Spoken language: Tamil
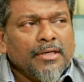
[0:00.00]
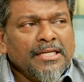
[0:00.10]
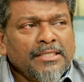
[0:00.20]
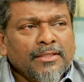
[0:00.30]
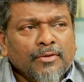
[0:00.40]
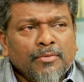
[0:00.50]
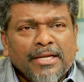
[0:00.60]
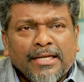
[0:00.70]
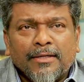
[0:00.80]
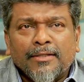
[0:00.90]
அஜித் வந்து
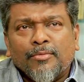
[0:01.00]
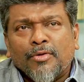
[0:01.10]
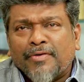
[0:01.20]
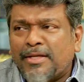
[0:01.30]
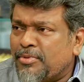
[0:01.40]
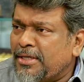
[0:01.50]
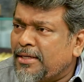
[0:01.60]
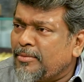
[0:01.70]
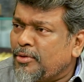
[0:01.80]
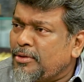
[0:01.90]
பைக் எடுத்துகிட்டு போய் வாய்ப்பு
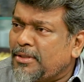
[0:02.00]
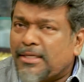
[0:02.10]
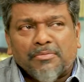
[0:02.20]
கேட்கும்போது